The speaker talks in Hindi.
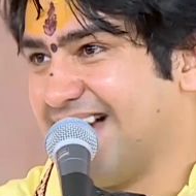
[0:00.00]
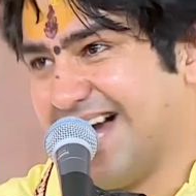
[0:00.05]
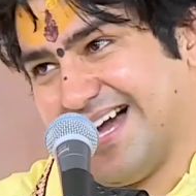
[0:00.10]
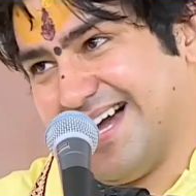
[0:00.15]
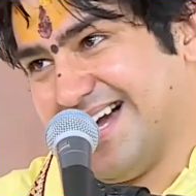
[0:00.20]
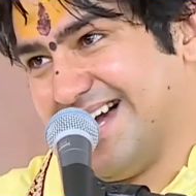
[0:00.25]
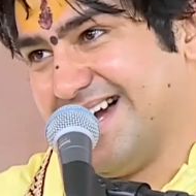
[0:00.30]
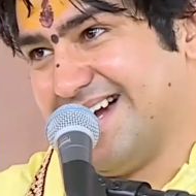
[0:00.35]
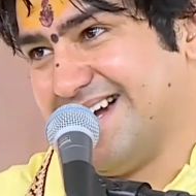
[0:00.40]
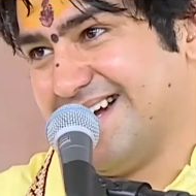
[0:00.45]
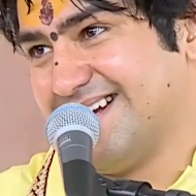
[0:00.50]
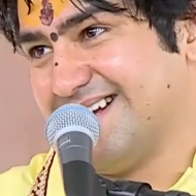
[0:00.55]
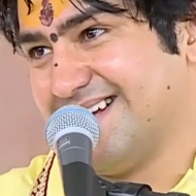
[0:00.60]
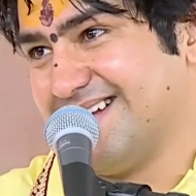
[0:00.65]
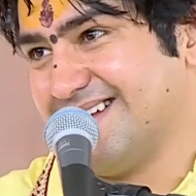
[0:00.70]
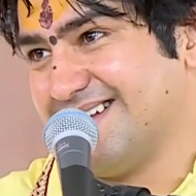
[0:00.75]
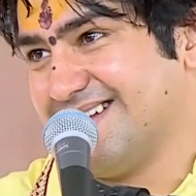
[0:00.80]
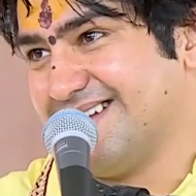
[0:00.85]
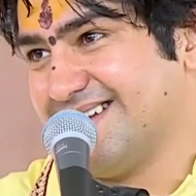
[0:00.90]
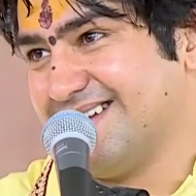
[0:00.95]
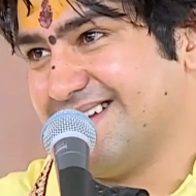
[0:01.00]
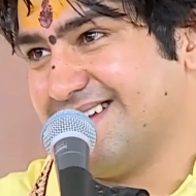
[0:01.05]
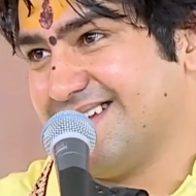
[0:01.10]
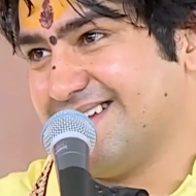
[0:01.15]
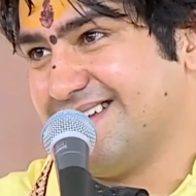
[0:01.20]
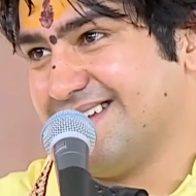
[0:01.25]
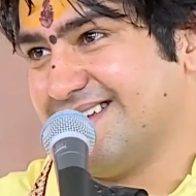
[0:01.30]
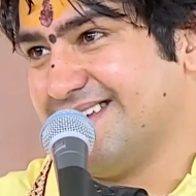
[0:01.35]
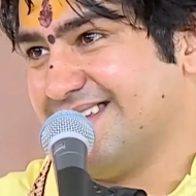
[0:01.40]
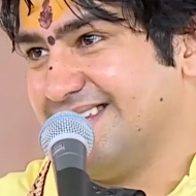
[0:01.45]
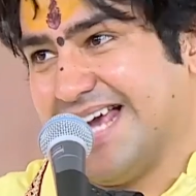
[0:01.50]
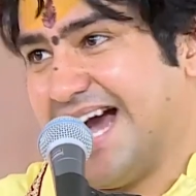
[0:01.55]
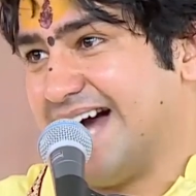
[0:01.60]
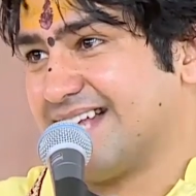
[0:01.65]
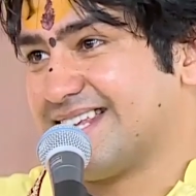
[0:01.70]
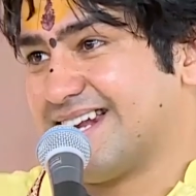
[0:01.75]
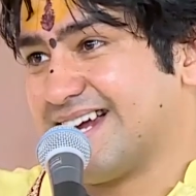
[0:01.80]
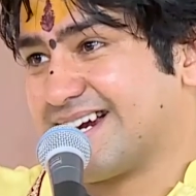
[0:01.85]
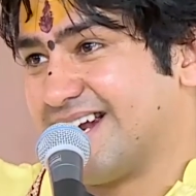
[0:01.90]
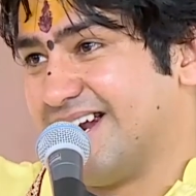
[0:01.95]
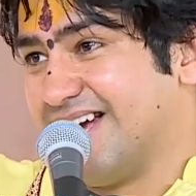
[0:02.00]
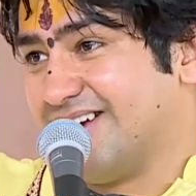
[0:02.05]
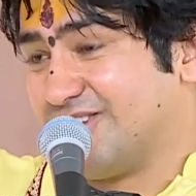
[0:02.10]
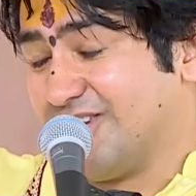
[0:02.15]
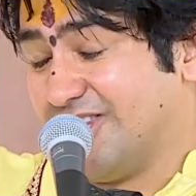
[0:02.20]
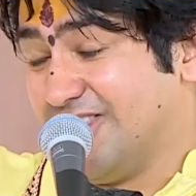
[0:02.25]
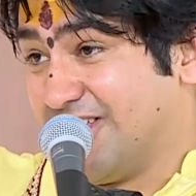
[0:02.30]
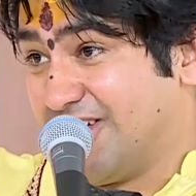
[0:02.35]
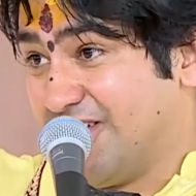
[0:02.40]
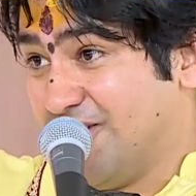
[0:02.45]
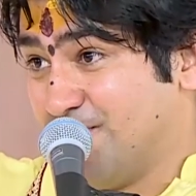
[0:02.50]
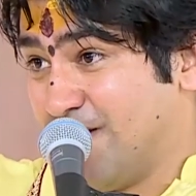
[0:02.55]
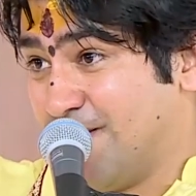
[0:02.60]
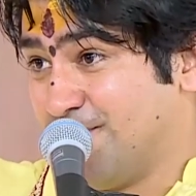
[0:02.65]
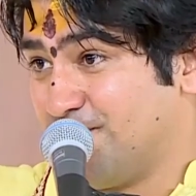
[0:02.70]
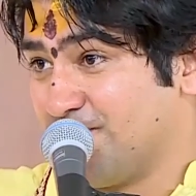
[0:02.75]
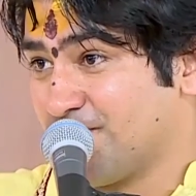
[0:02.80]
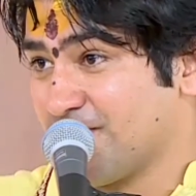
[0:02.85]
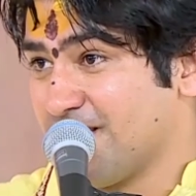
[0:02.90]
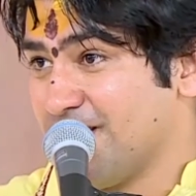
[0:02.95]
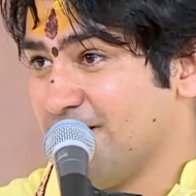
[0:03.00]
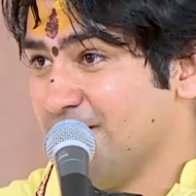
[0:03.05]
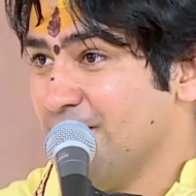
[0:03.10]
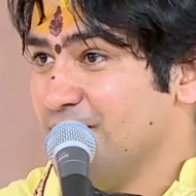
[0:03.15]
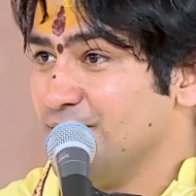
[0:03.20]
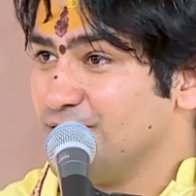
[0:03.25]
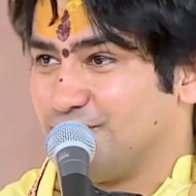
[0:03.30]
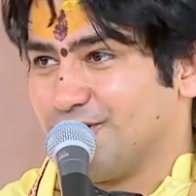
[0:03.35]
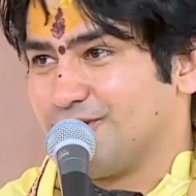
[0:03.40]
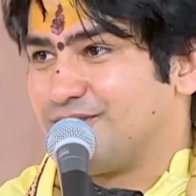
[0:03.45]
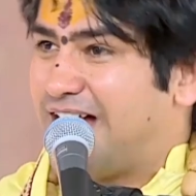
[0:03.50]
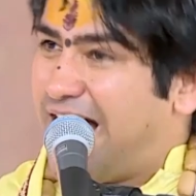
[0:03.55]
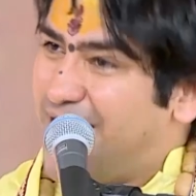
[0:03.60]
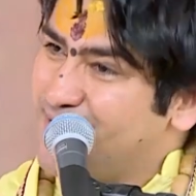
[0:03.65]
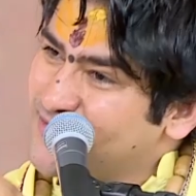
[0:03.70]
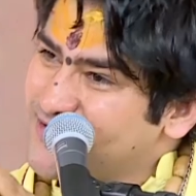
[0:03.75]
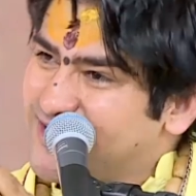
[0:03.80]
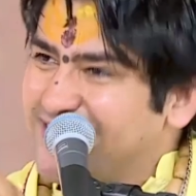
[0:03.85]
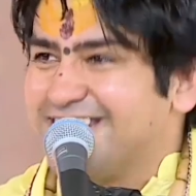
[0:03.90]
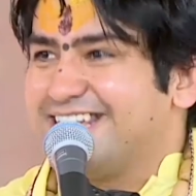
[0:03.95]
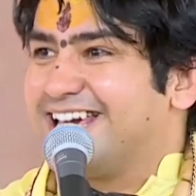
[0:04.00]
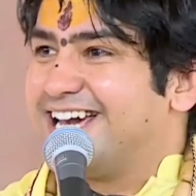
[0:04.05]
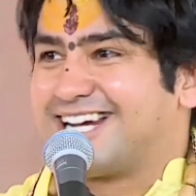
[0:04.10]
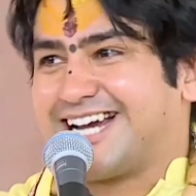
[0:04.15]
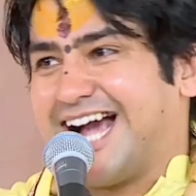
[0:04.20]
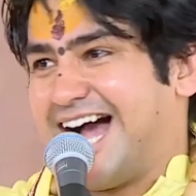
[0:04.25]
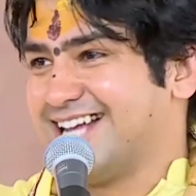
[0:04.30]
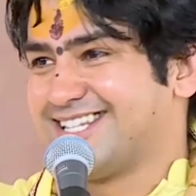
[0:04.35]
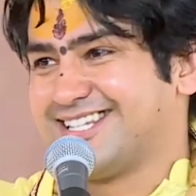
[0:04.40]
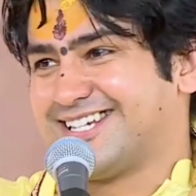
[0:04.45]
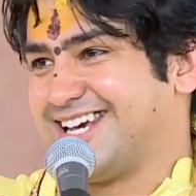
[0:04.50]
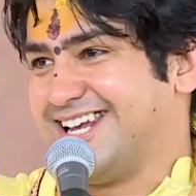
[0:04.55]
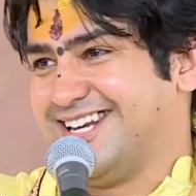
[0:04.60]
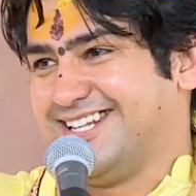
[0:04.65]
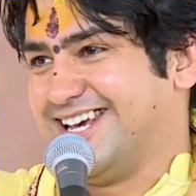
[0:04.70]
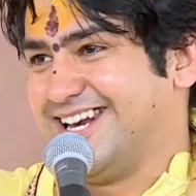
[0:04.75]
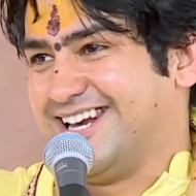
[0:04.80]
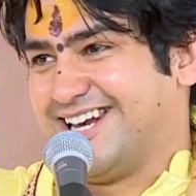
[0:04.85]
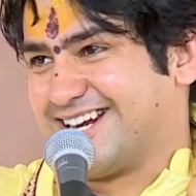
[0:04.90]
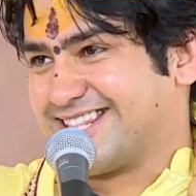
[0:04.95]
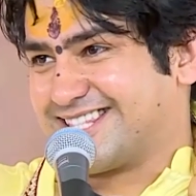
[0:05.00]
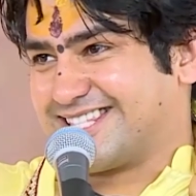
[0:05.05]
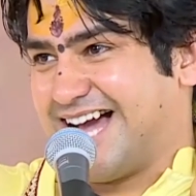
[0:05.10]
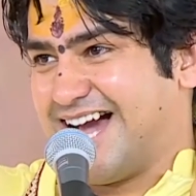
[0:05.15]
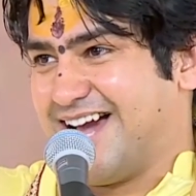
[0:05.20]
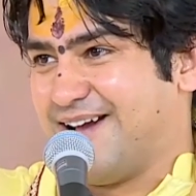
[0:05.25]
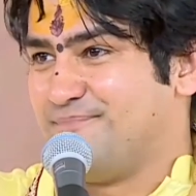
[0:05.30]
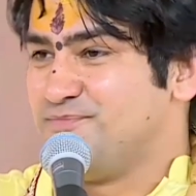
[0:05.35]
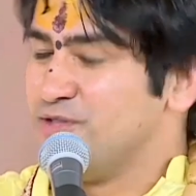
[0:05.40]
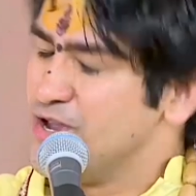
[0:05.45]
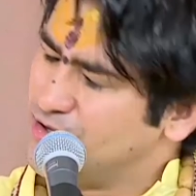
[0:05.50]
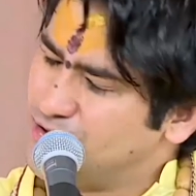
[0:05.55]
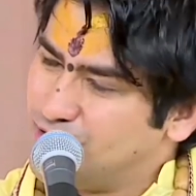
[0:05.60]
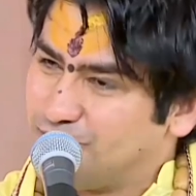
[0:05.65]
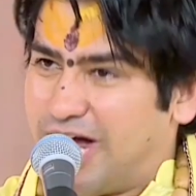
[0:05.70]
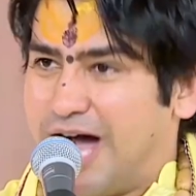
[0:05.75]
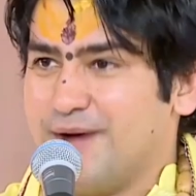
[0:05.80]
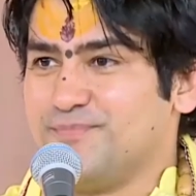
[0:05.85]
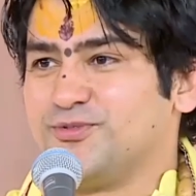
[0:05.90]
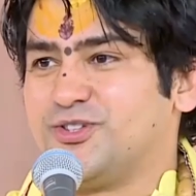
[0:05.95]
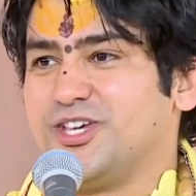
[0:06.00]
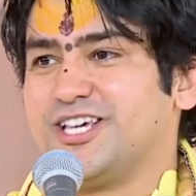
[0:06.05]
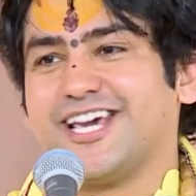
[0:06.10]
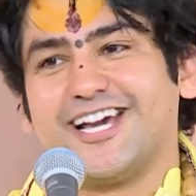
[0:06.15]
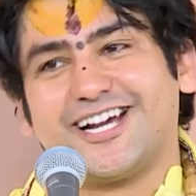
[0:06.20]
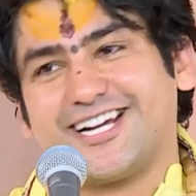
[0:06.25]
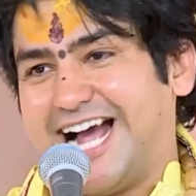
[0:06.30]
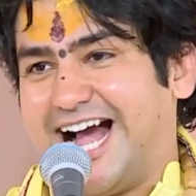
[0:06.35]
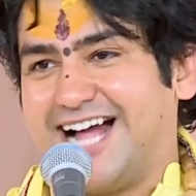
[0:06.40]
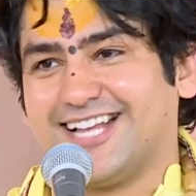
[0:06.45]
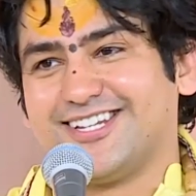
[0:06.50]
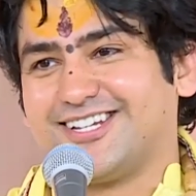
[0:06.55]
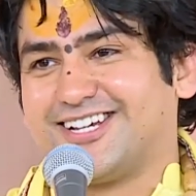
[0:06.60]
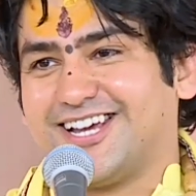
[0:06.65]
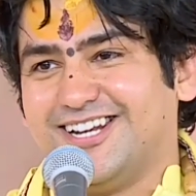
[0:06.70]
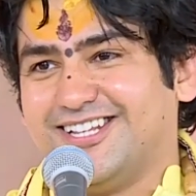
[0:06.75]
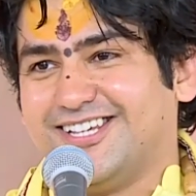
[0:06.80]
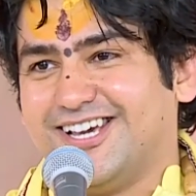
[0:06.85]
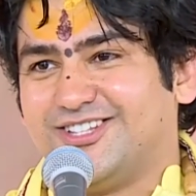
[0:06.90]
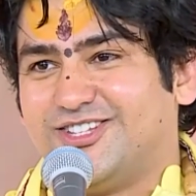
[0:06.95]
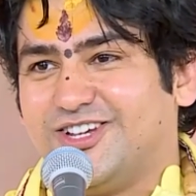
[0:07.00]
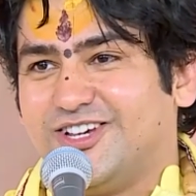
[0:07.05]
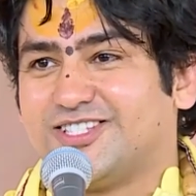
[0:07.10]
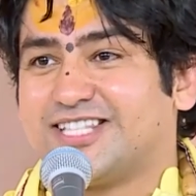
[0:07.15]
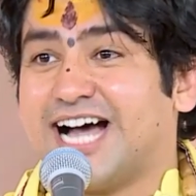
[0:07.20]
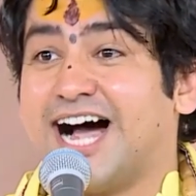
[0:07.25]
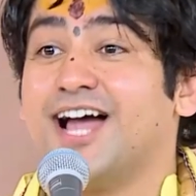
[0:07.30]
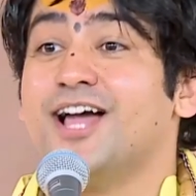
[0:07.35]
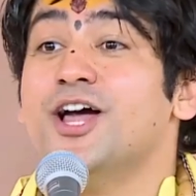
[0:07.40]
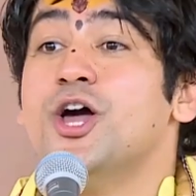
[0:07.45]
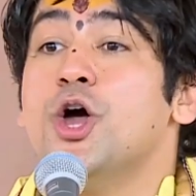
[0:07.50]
आहा याद रखना जिंदगी में जो राम जी के काज के लिए लड़ता है जो राम जी के काज के लिए जीता है